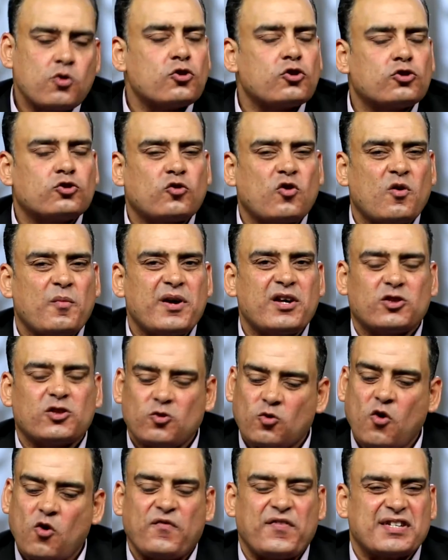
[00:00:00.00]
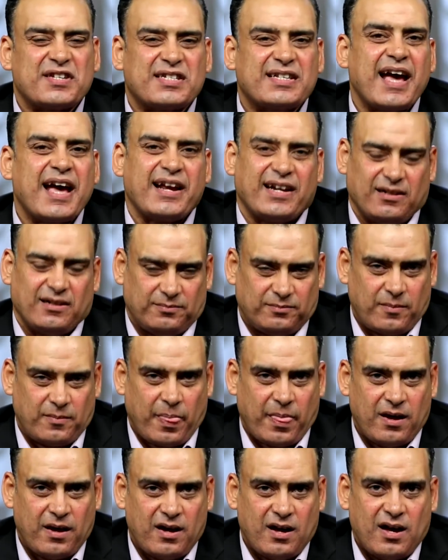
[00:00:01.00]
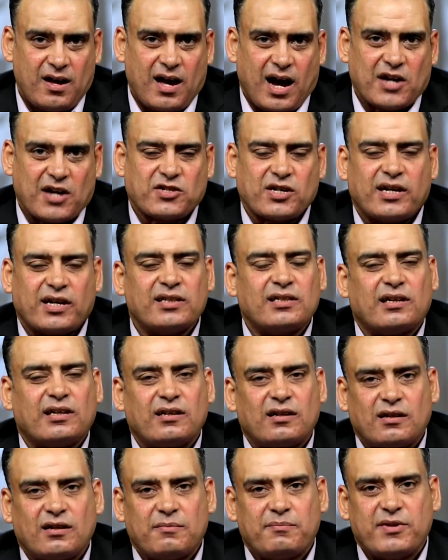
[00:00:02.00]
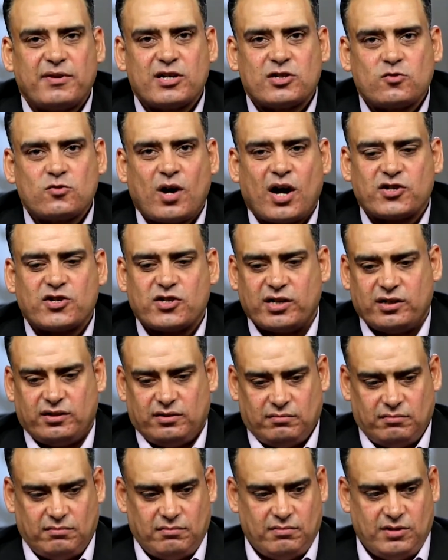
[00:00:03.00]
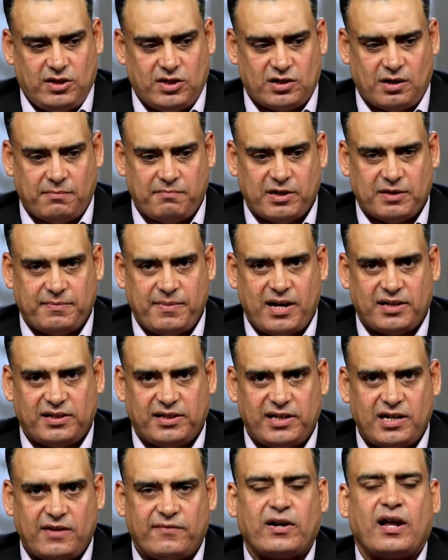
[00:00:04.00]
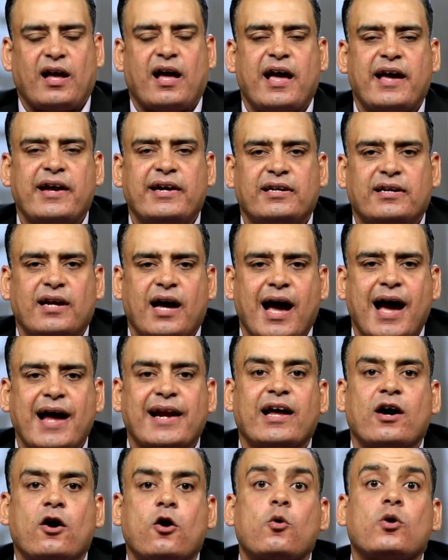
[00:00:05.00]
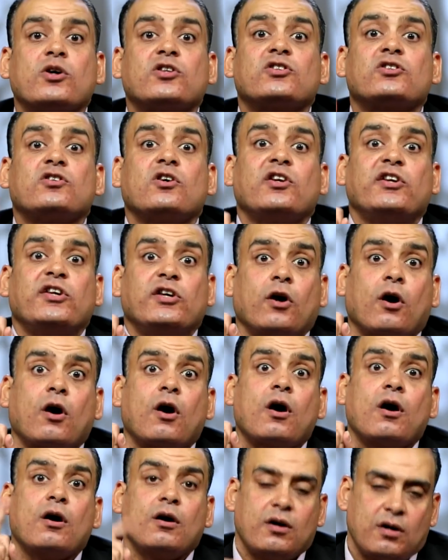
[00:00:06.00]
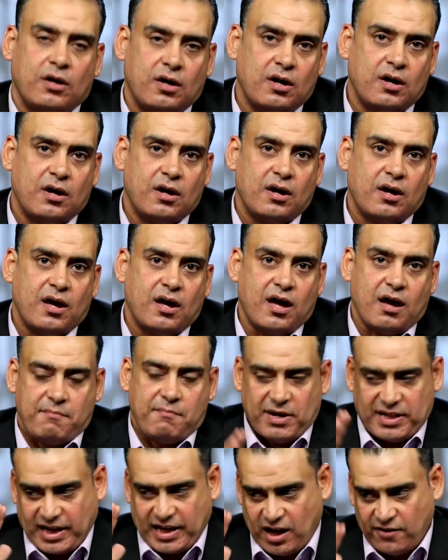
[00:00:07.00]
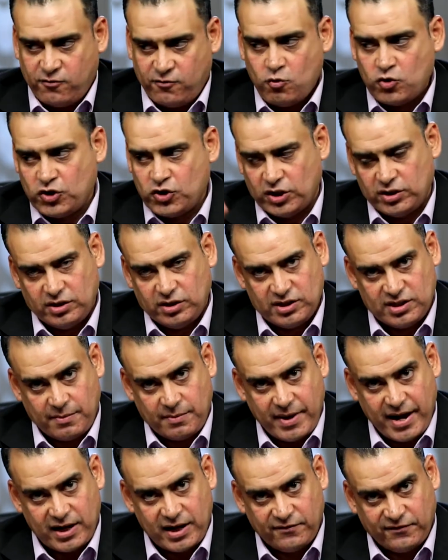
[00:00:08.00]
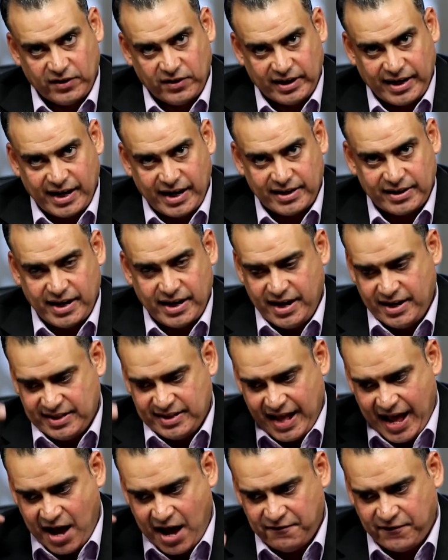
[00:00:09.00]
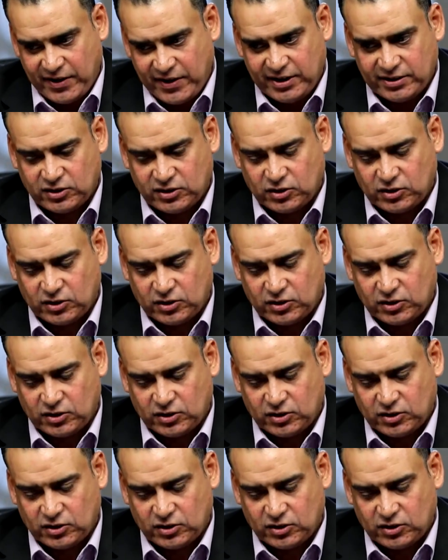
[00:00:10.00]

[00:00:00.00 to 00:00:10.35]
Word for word: كل الطرق ايه الطرق فسدانه عشان كده جه الرب يسوع عشان يظبط بقى الدنيا فراح قايل انا هو الطريق ما تخافوش ان زمان في الجنه اتقفل